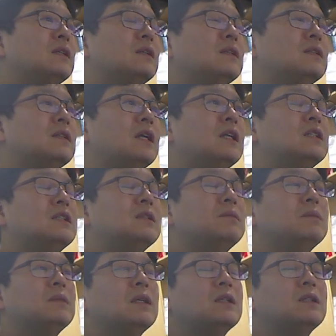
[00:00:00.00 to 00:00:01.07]
그렇지
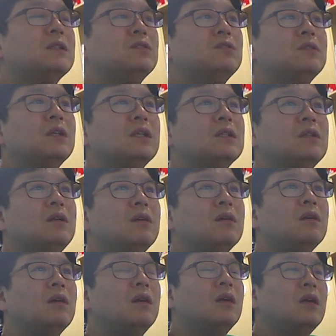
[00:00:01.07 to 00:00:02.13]
않습니다. 그 중에서